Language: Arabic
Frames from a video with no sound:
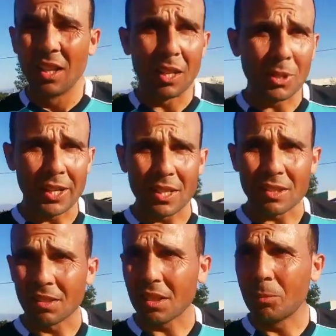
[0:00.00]
لا من ناحيه
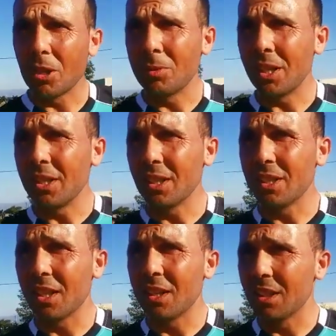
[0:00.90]
التنظيم ولا من ناحيه ديال